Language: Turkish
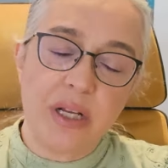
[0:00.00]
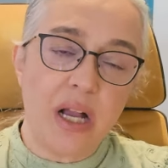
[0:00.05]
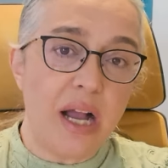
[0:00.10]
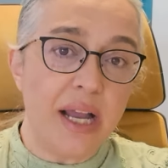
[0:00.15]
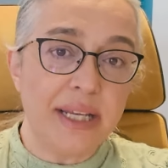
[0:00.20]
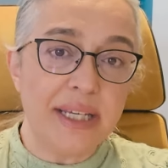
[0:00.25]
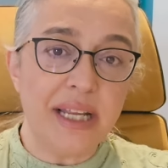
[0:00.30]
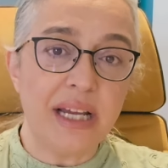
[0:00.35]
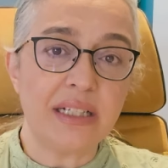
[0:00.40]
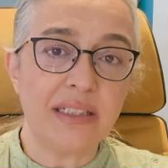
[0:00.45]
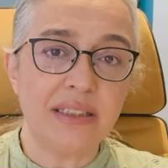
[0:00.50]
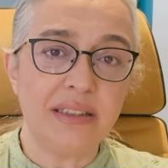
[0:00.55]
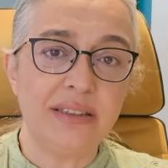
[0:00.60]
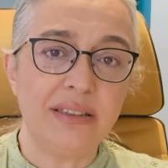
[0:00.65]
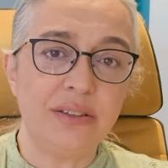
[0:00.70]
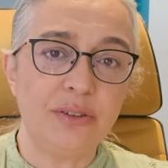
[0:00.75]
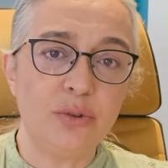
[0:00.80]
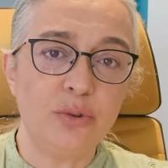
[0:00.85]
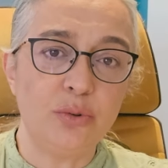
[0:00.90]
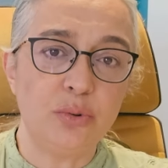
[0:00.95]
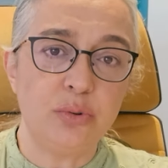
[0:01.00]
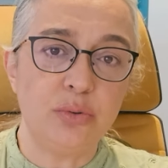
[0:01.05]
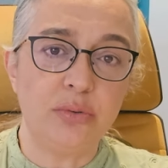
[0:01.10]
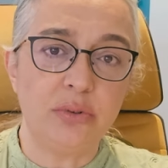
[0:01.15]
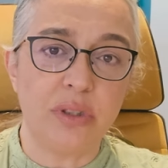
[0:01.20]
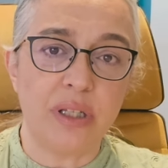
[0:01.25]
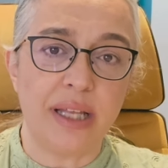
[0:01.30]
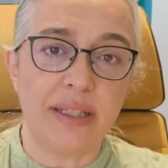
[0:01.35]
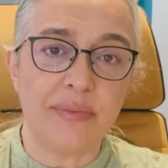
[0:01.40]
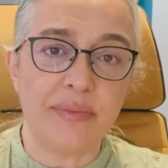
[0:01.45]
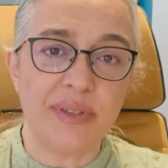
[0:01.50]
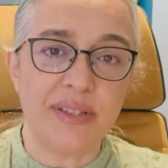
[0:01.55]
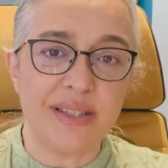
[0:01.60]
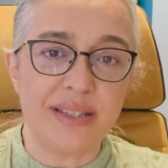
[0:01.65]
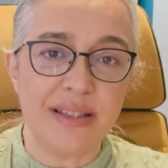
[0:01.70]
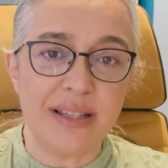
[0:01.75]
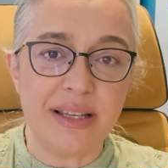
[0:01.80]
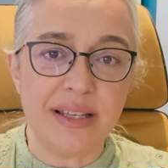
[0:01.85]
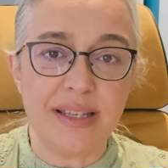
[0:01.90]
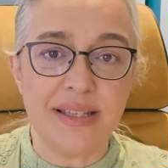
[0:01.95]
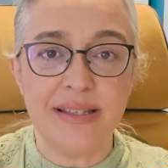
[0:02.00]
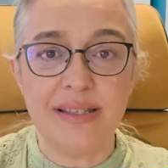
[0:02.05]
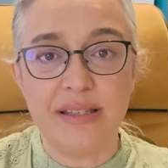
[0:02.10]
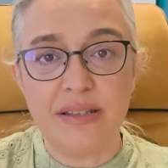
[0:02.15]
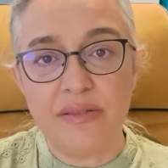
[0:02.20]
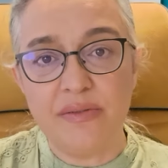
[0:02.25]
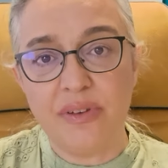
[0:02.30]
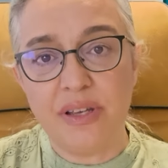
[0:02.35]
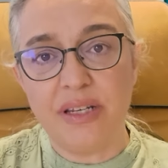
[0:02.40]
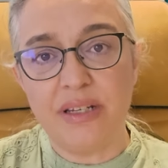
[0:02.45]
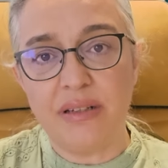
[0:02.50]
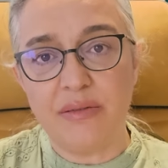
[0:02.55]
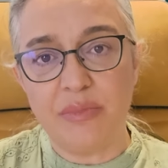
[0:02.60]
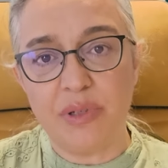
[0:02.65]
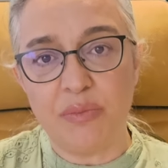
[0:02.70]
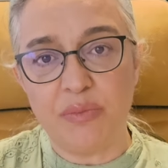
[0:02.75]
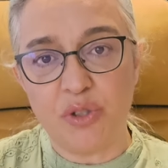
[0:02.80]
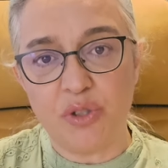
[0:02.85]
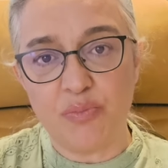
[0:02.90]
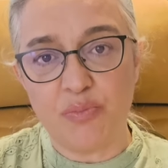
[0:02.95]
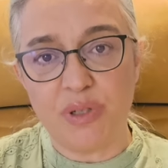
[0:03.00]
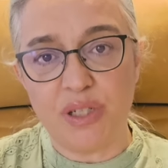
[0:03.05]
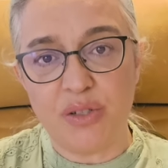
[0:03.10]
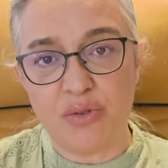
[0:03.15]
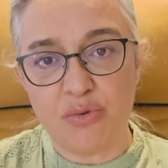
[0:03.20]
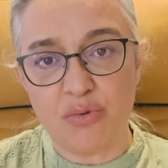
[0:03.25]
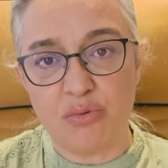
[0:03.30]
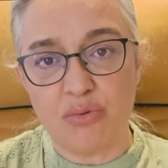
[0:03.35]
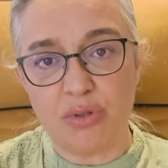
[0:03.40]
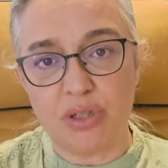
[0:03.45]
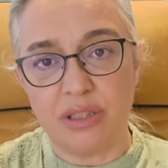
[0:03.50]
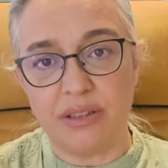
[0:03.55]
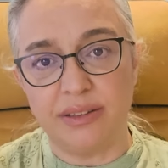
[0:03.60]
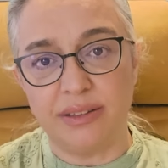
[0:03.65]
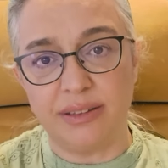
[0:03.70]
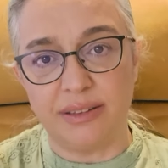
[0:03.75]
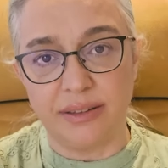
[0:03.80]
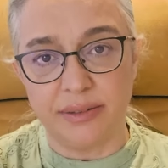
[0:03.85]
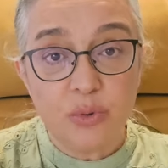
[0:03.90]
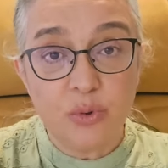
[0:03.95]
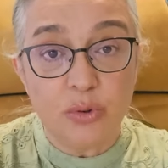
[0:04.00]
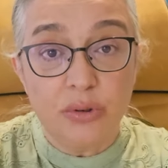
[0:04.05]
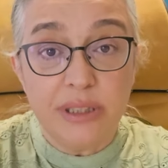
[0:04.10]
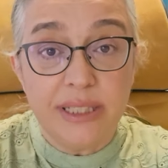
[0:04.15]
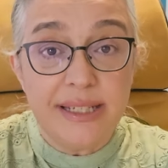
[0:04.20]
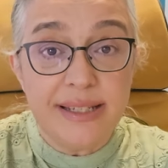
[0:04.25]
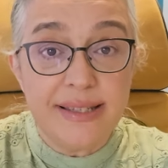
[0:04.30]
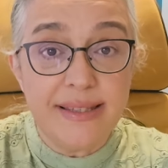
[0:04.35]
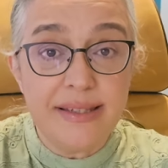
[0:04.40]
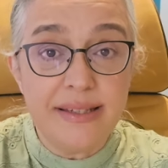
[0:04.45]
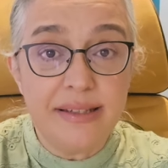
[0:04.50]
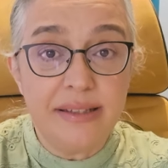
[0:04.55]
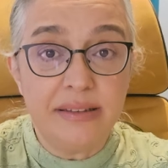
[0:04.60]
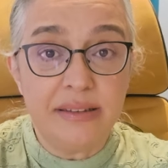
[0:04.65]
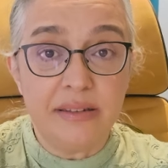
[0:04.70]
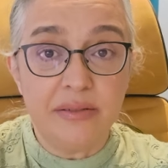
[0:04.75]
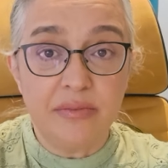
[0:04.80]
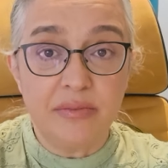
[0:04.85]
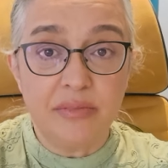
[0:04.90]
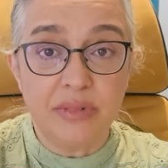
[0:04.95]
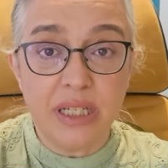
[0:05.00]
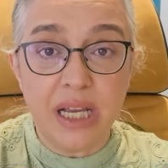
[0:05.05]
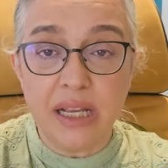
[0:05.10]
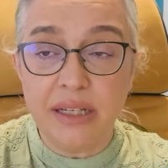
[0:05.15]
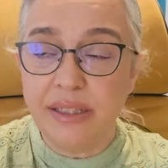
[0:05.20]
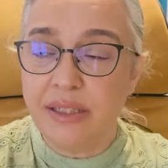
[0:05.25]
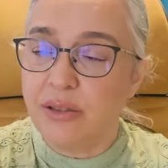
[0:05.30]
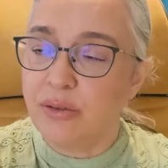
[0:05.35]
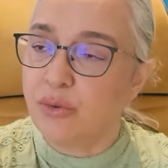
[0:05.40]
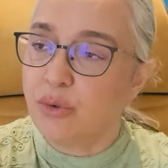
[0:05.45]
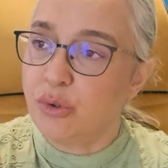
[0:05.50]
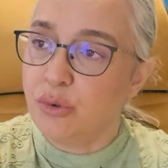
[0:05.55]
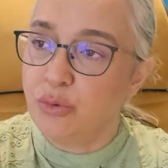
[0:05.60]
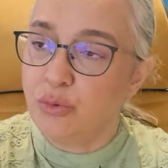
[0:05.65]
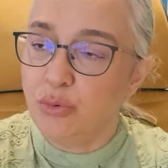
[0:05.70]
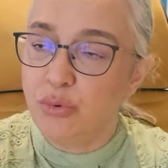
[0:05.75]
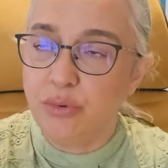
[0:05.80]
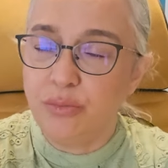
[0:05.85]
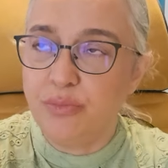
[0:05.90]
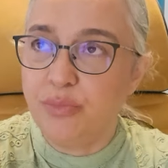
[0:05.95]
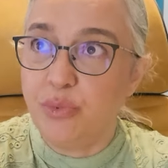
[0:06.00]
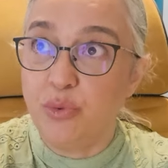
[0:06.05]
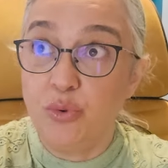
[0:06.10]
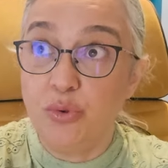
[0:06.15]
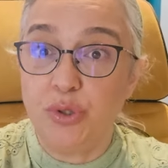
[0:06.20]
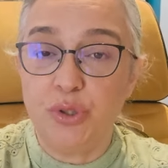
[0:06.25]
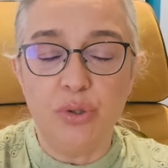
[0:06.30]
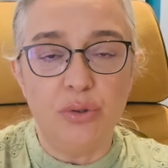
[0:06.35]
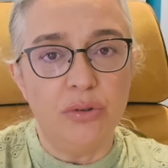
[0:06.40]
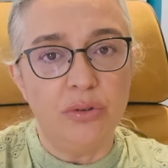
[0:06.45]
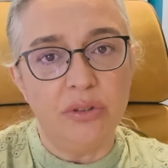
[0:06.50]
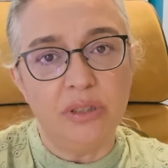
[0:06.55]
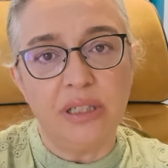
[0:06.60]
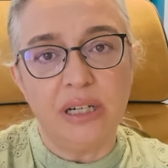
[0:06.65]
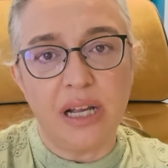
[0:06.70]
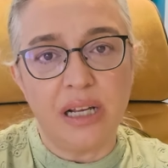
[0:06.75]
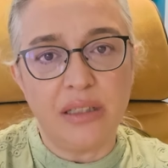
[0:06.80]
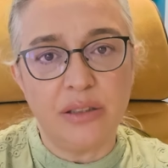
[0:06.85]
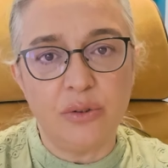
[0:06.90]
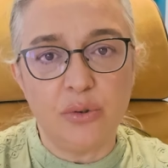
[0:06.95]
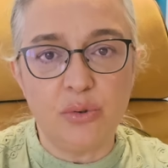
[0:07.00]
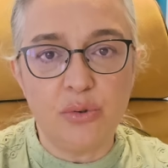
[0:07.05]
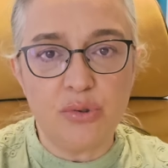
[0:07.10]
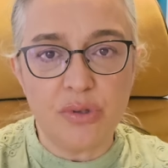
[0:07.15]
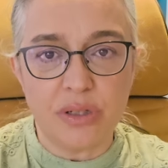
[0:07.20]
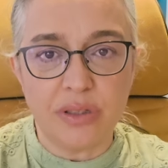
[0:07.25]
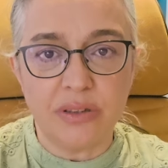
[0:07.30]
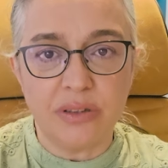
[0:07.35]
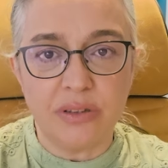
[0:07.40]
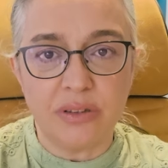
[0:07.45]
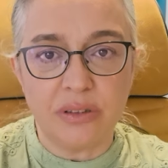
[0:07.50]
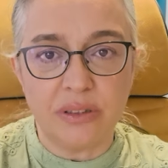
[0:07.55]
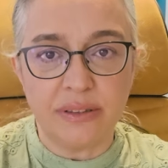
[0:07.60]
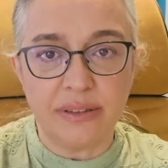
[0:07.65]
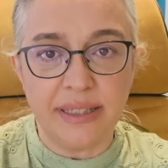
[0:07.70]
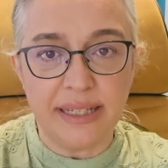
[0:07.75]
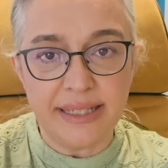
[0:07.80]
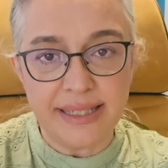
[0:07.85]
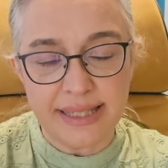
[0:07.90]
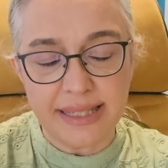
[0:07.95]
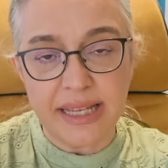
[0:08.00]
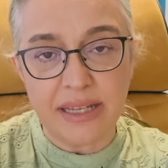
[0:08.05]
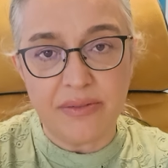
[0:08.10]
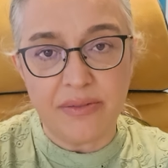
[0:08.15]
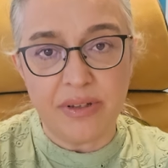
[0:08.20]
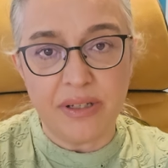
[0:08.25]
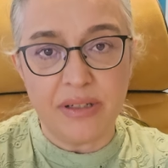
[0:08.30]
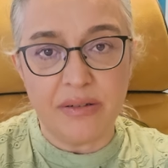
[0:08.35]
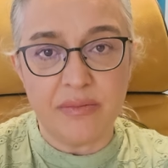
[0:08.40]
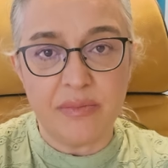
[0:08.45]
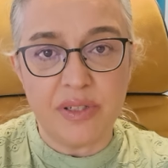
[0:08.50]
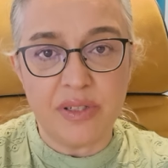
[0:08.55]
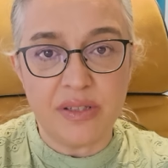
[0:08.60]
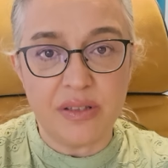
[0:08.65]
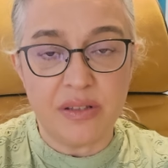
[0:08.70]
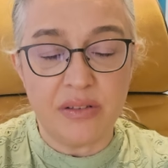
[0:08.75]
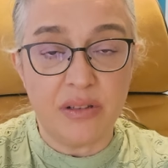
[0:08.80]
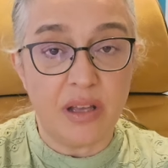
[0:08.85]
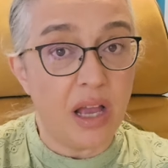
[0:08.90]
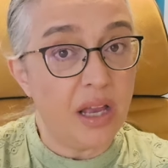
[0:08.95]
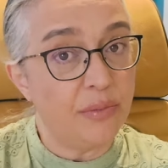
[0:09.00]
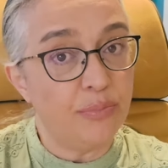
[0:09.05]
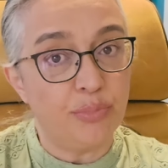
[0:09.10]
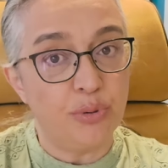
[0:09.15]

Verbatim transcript: kaynaklarını kullanmasına izin verilmemiş bir sürü kadın. Dolayısıyla yani ülke olarak lohusa kadına destek verilmesine dair